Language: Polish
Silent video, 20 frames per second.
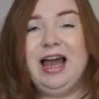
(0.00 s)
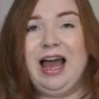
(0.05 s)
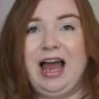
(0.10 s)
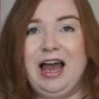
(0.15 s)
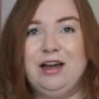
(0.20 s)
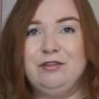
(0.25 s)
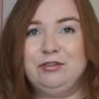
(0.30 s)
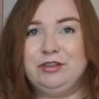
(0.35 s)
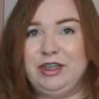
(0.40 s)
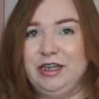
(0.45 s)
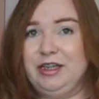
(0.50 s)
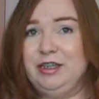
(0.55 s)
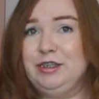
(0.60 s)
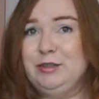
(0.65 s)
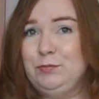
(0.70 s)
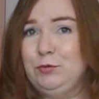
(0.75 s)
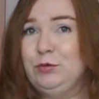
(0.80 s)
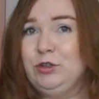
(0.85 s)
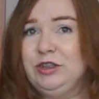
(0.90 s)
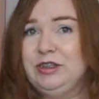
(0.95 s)
A w tej
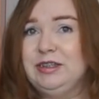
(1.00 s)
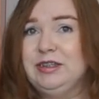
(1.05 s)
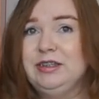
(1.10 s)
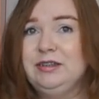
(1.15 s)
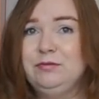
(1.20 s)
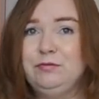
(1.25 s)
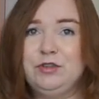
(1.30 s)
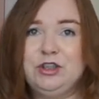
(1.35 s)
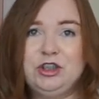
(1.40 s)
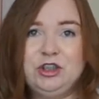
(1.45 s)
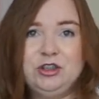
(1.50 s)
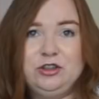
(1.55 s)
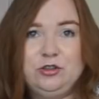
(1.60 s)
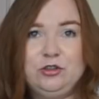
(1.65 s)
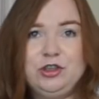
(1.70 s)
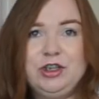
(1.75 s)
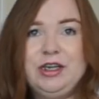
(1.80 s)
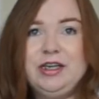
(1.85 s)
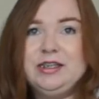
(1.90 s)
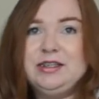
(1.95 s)
spódnicy właśnie to
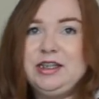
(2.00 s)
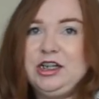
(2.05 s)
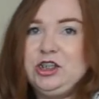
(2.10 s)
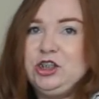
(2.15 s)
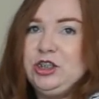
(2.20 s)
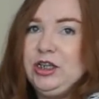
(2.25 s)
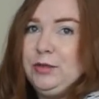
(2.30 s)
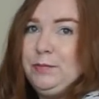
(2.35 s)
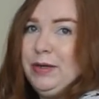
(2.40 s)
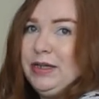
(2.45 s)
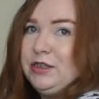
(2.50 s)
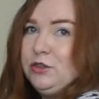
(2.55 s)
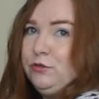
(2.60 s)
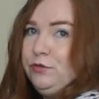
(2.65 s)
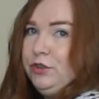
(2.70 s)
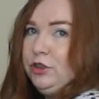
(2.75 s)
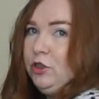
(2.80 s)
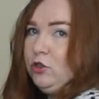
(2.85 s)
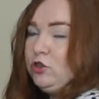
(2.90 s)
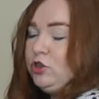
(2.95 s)
nie jest aż tak bardzo
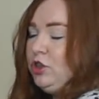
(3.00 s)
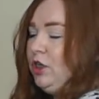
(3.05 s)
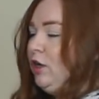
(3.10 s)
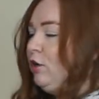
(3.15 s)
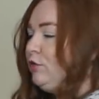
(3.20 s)
widoczne.